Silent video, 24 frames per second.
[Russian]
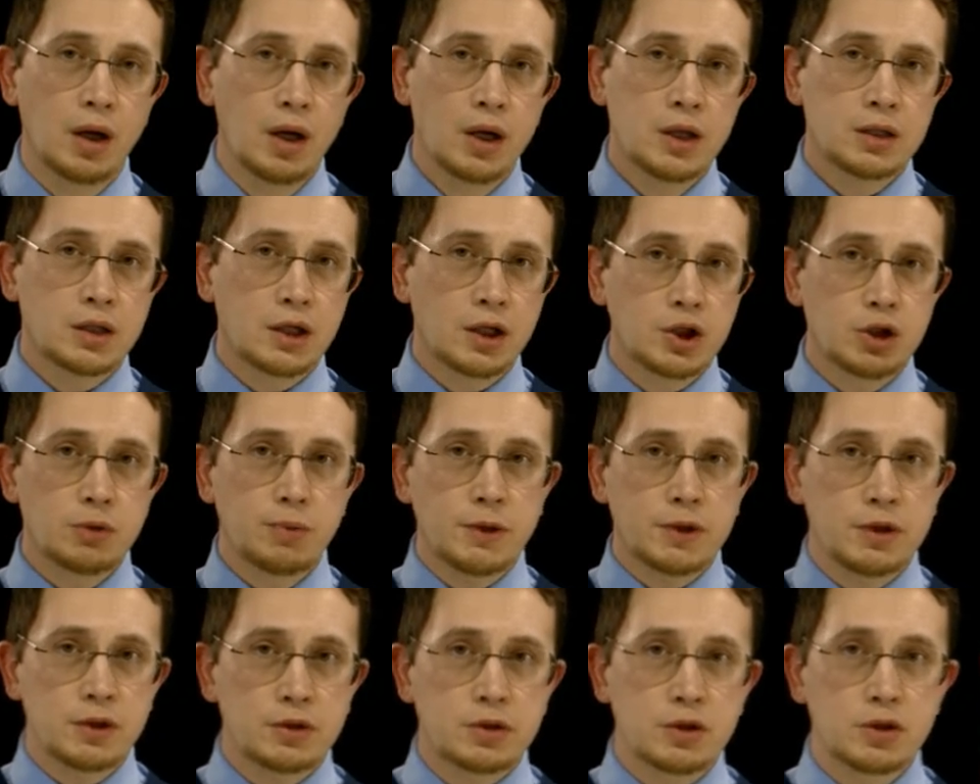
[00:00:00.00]
Скажите,
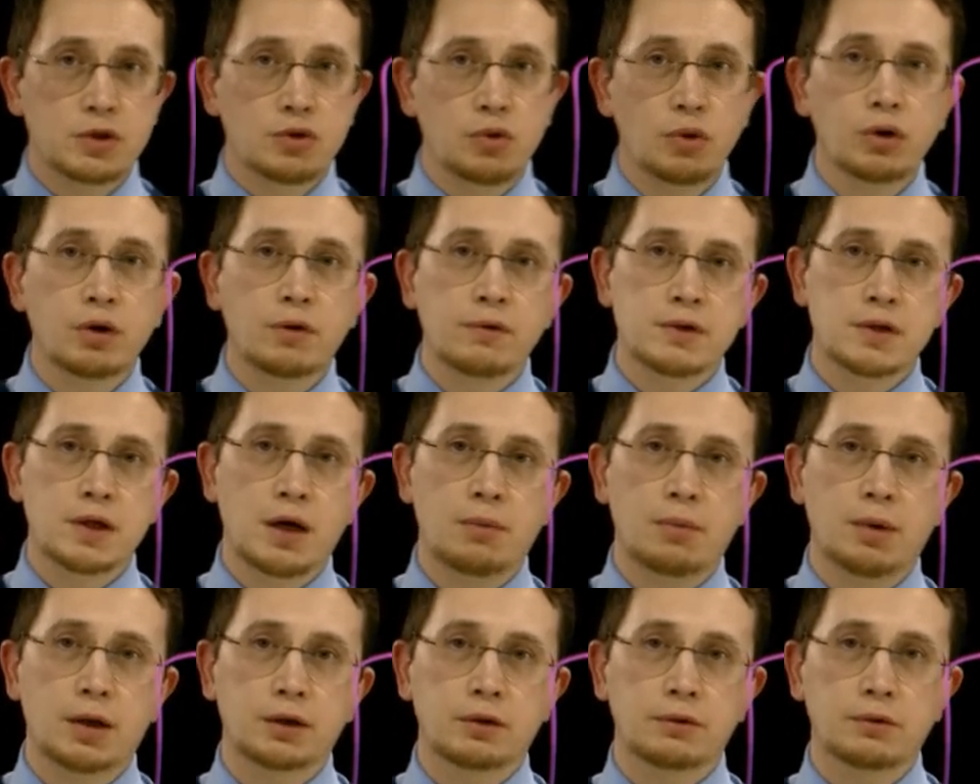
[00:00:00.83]
пожалуйста, сколько вы
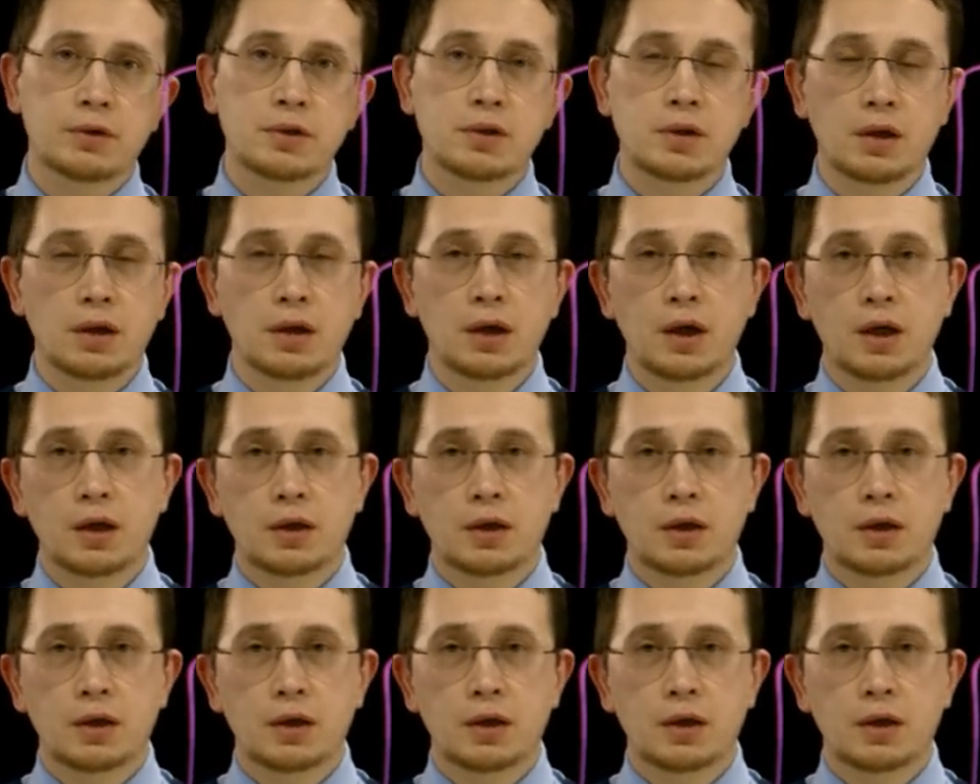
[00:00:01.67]
зарабатываете?